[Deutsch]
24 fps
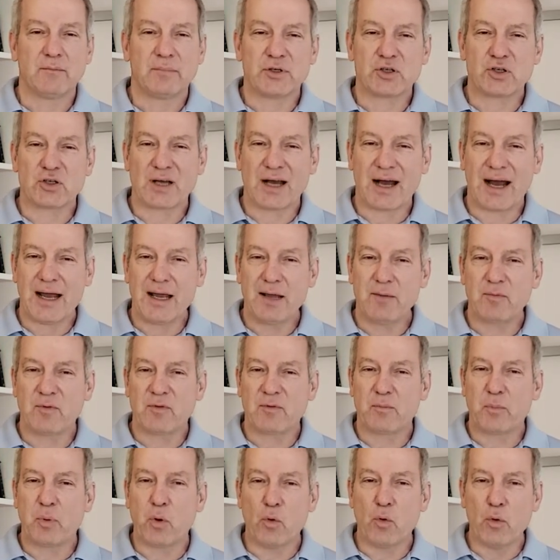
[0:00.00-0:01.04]

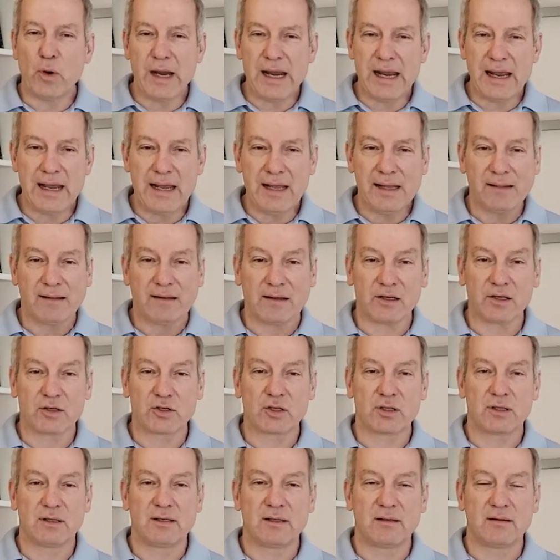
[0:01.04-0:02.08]
beschreibt
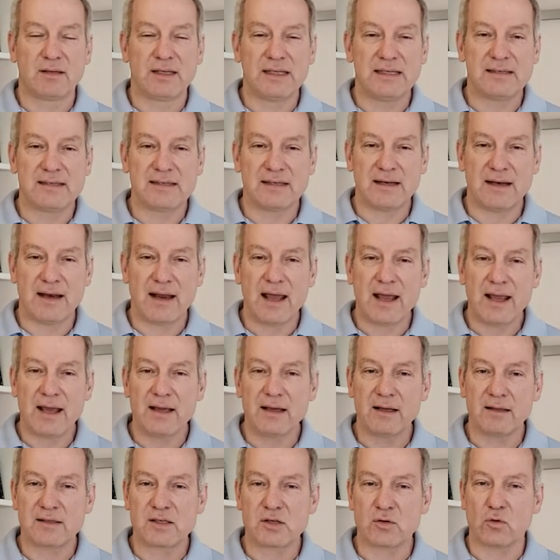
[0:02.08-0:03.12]
poetisch diese
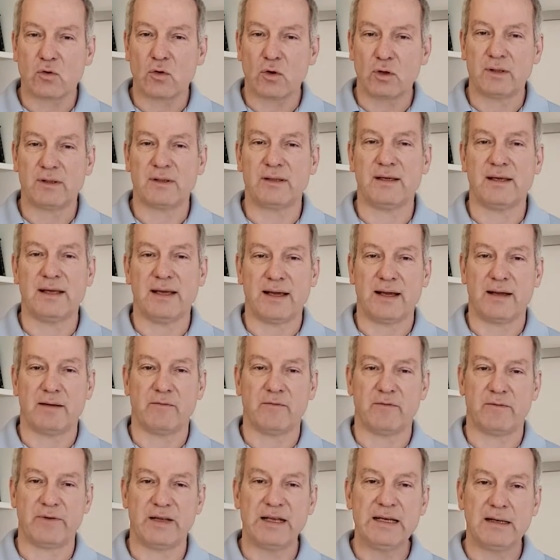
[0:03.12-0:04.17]
Nähe zu Gott, die er
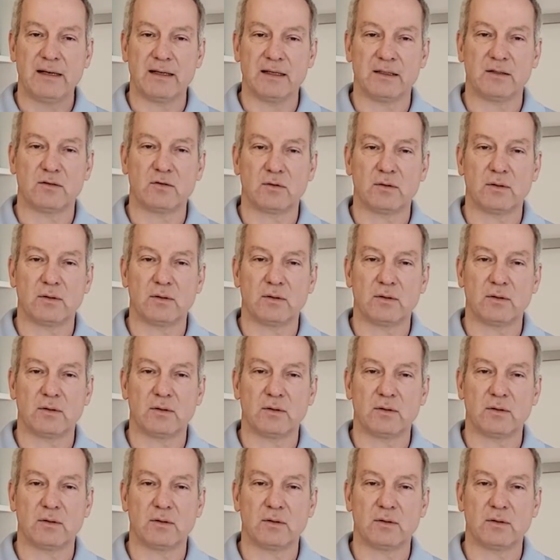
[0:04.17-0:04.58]
empfindet.